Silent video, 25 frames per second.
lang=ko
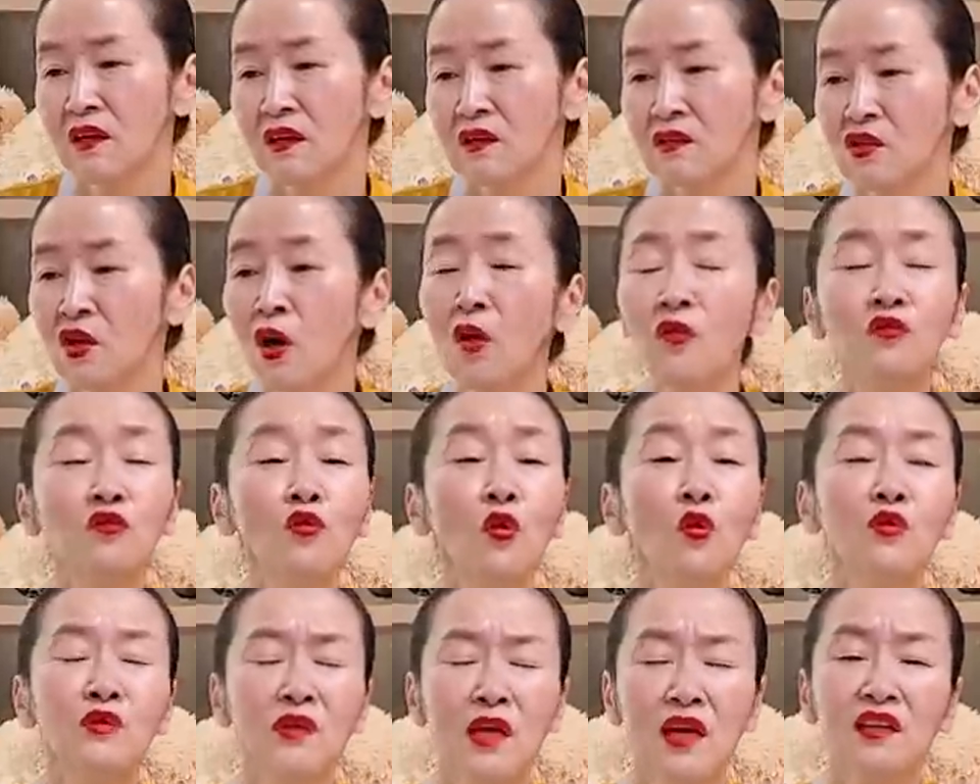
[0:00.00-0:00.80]

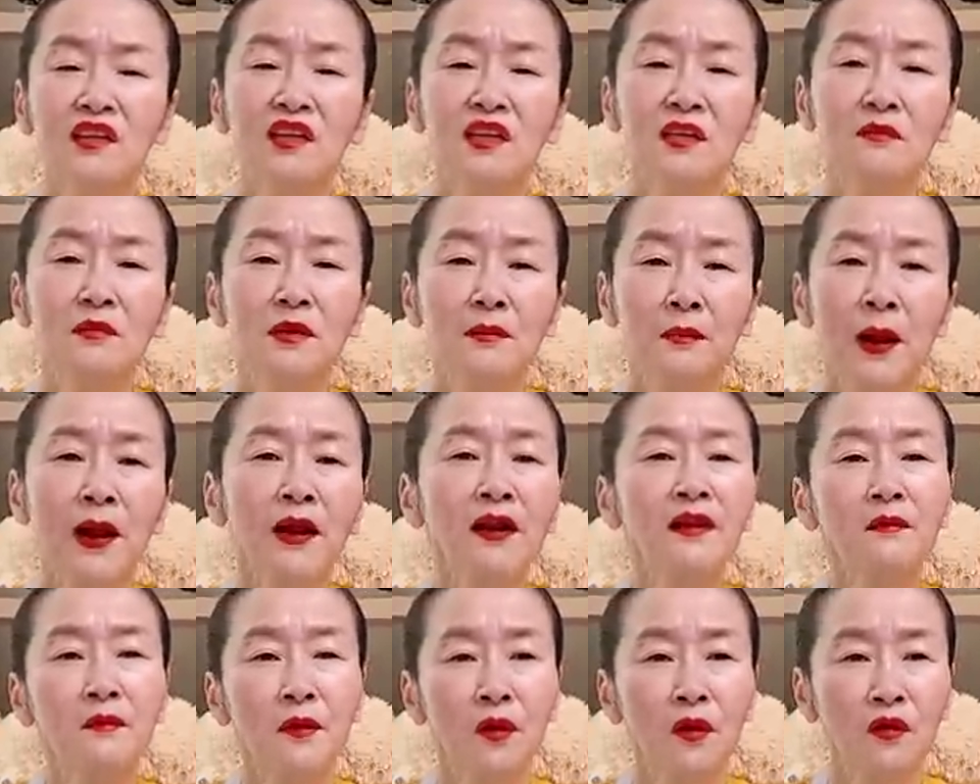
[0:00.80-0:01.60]
천도제 그림이
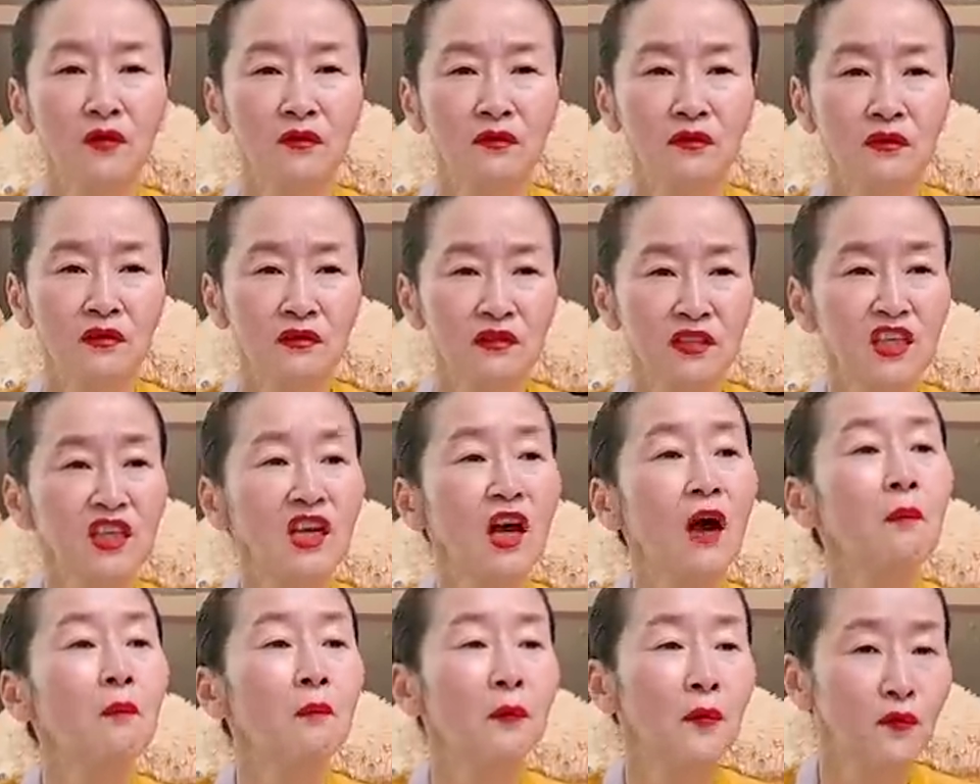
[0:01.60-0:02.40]
팔리면
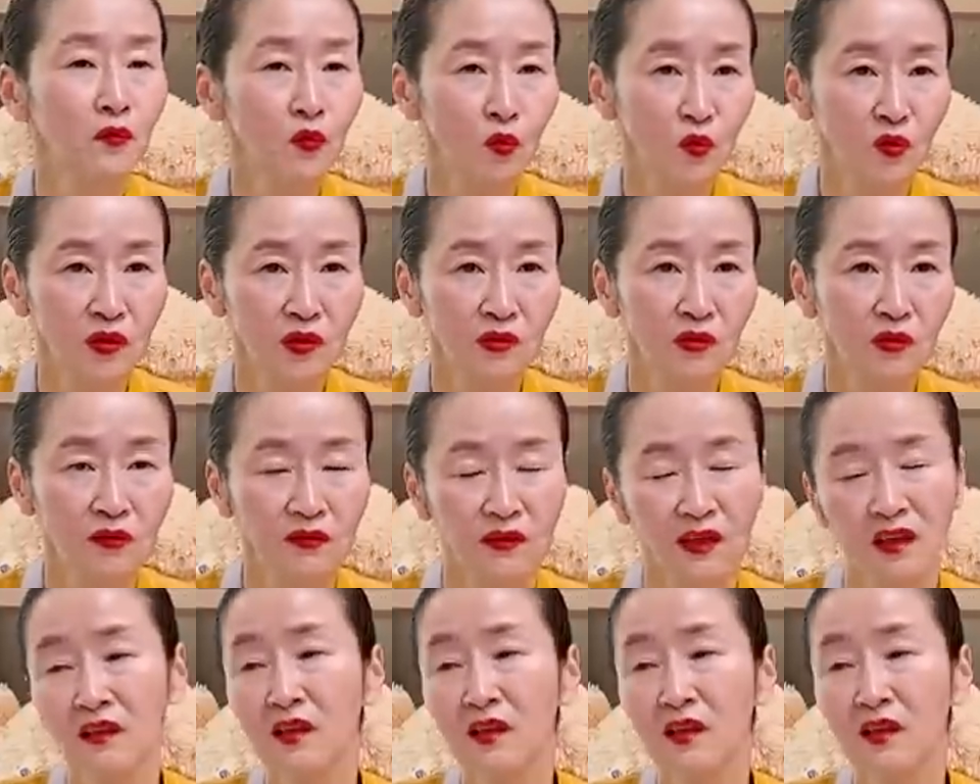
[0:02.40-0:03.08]
지각 변동이 일어난다.